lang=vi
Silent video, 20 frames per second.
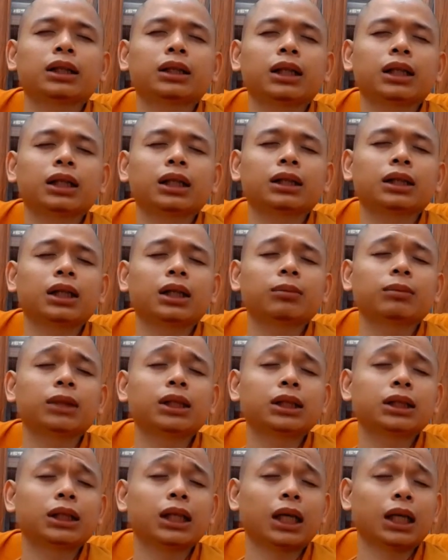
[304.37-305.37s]
tới cái tiếng
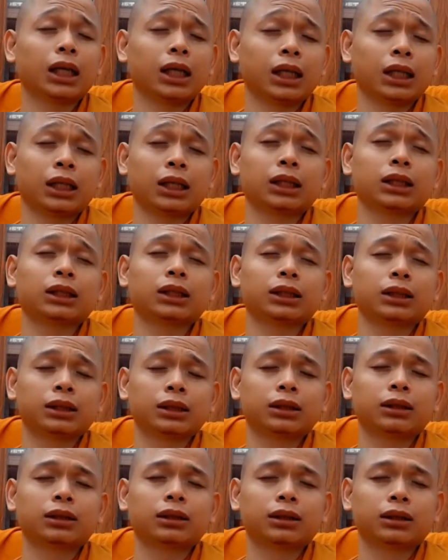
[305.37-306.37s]
bước chân á
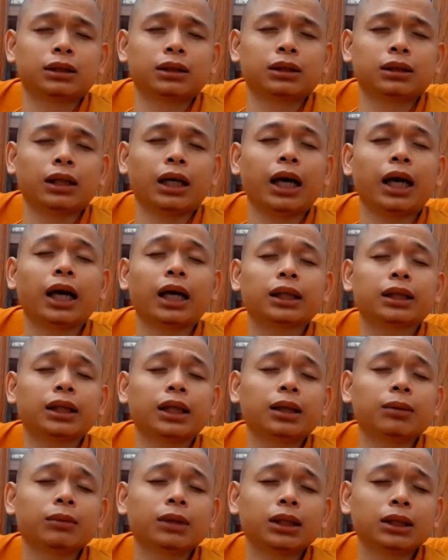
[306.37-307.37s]
nghe
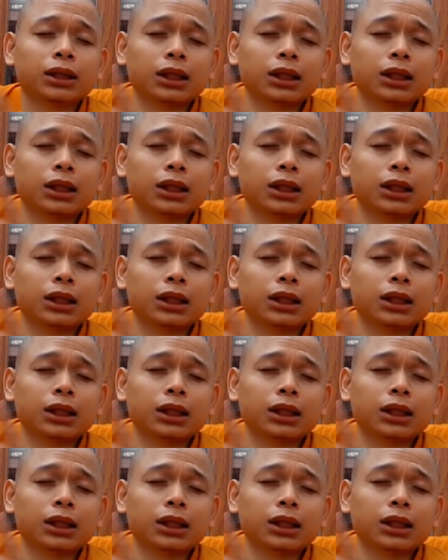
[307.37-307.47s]
tiếng bước